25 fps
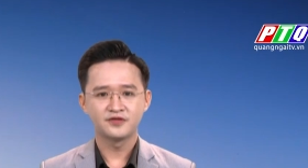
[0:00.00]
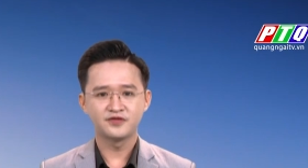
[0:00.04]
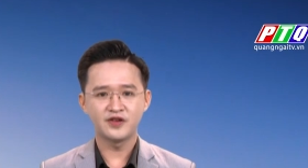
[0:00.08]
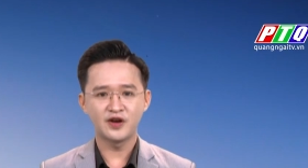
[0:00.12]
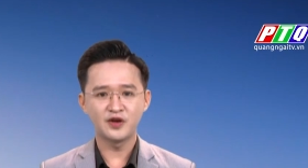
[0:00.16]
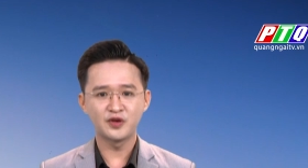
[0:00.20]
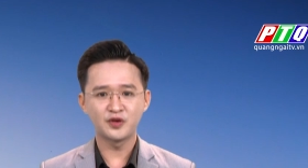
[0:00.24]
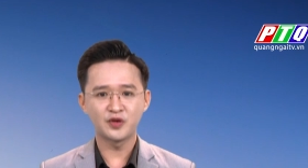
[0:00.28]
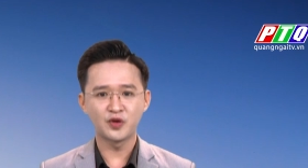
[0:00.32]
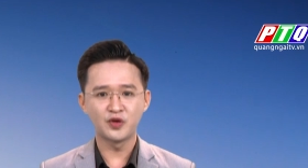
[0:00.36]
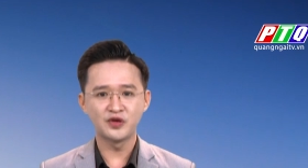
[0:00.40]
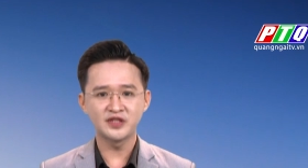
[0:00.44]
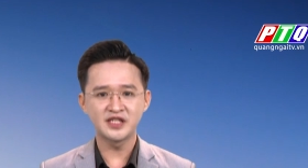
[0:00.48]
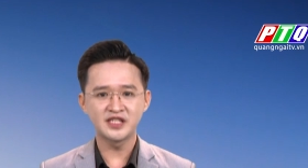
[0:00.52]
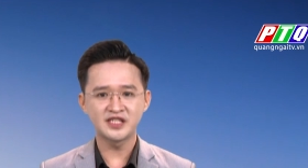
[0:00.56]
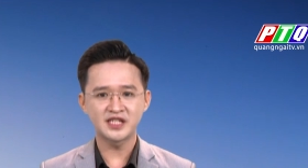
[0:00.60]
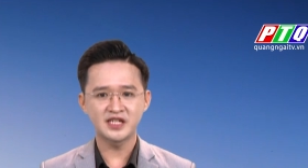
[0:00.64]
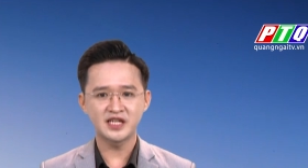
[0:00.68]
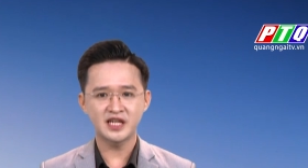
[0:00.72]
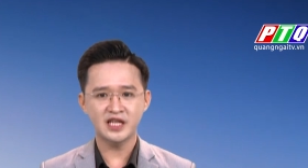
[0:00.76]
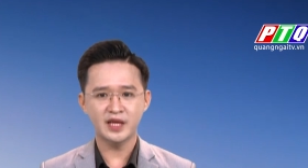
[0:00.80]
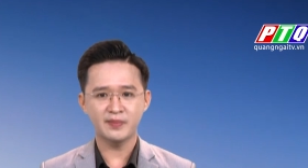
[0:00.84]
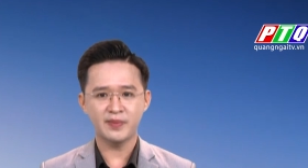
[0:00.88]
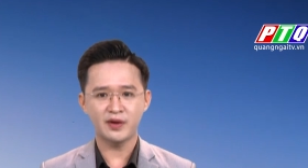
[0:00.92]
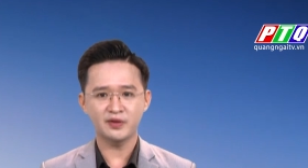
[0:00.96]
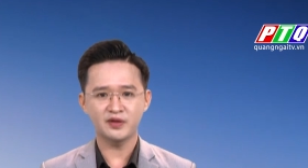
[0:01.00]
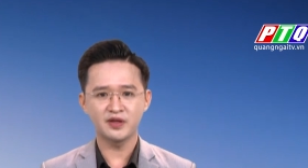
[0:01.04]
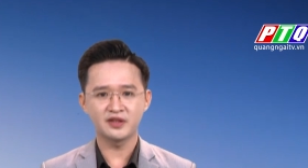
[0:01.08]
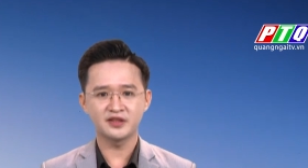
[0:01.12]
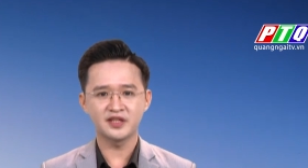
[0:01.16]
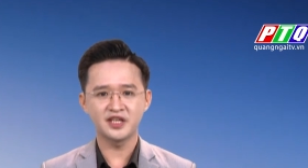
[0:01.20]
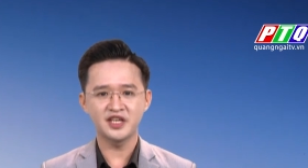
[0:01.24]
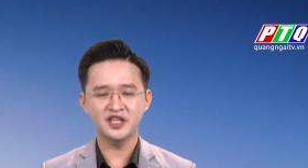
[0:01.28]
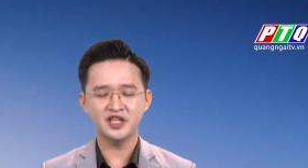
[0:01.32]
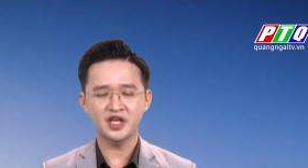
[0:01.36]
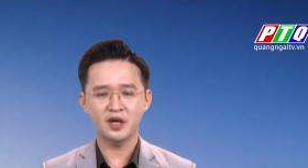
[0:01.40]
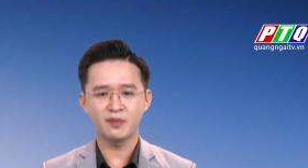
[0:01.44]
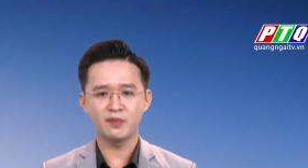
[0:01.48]
Phần cuối chương trình là dự báo thời
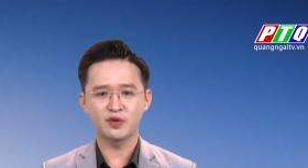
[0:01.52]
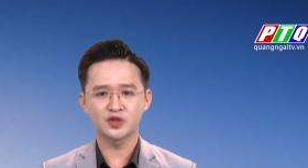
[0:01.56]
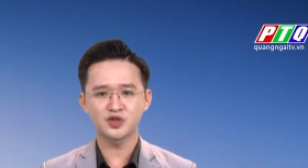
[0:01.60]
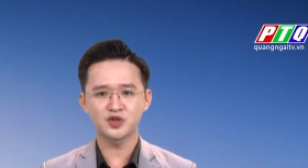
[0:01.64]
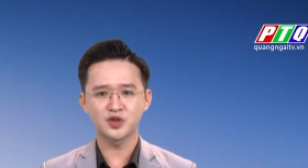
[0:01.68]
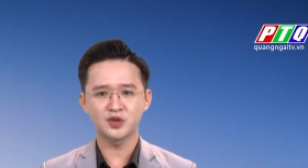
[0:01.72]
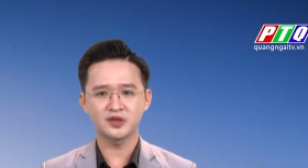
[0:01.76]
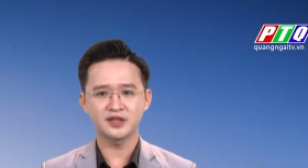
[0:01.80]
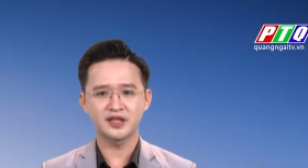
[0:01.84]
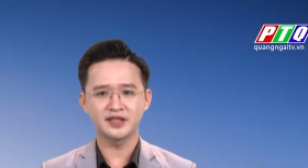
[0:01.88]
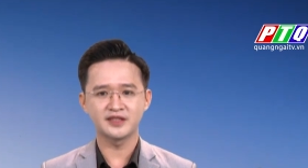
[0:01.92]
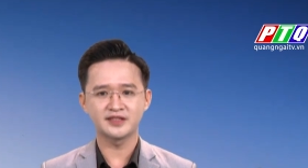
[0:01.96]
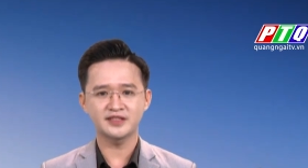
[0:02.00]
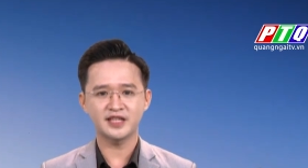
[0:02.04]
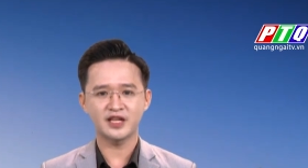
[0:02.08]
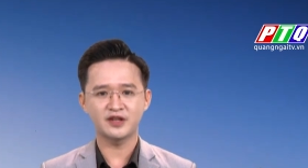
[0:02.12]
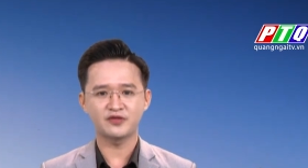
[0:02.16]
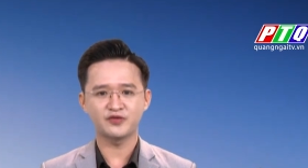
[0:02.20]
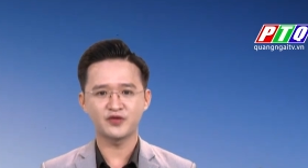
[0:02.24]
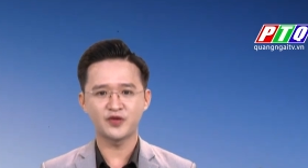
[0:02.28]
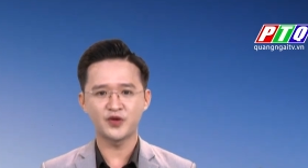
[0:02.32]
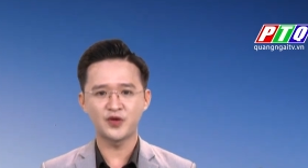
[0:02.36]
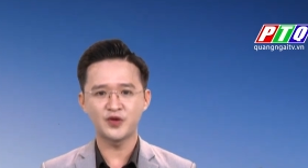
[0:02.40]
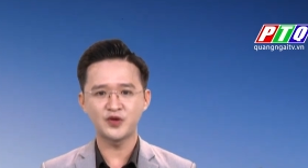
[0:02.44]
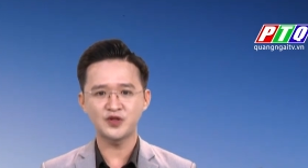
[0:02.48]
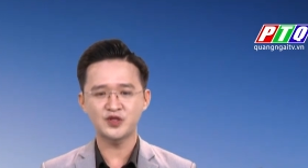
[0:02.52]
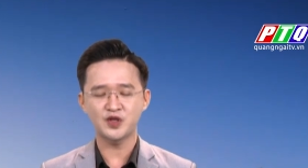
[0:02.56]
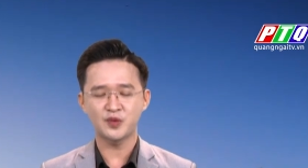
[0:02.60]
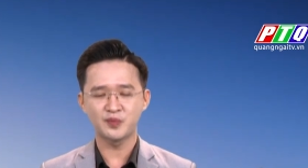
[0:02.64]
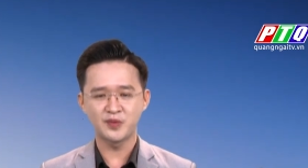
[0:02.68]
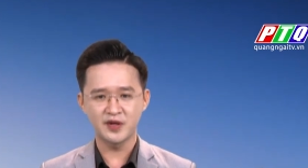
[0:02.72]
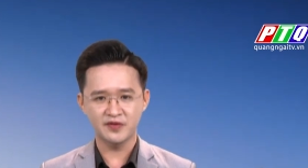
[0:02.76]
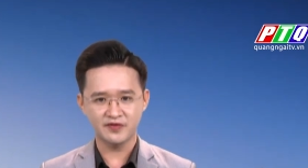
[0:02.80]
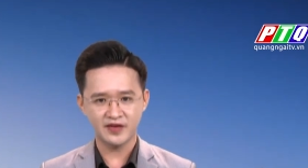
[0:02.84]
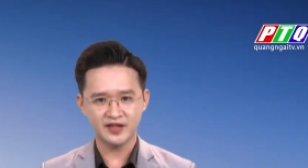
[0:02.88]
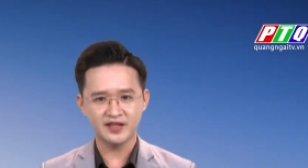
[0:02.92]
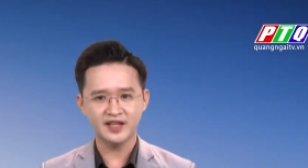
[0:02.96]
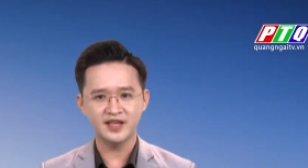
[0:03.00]
tiết cho một số tỉnh, thành phố trong
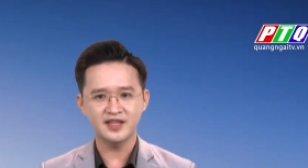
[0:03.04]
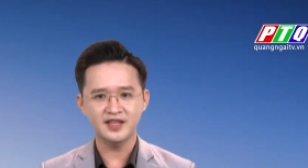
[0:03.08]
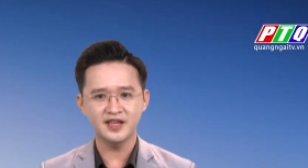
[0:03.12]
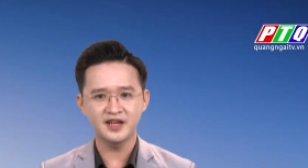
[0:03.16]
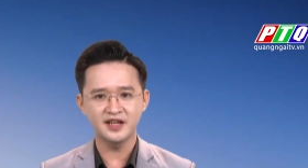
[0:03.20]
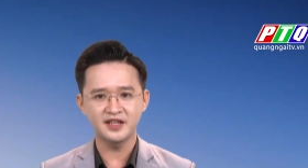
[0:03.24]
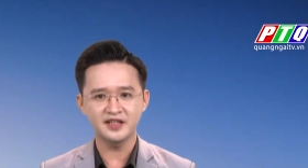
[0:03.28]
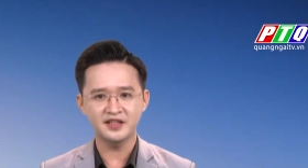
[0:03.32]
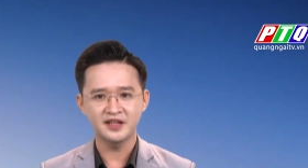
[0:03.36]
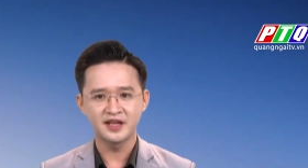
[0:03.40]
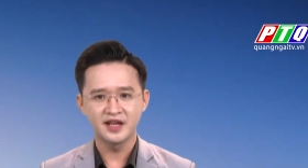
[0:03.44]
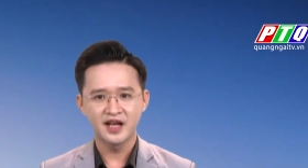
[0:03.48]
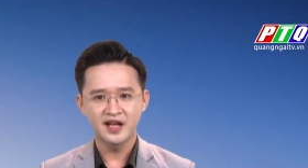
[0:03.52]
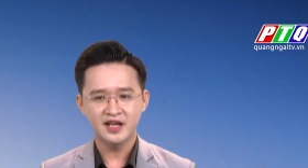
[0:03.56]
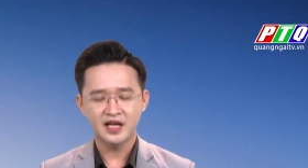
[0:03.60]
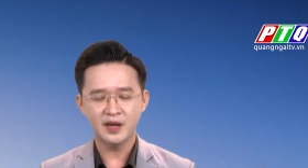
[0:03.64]
nước và thế giới.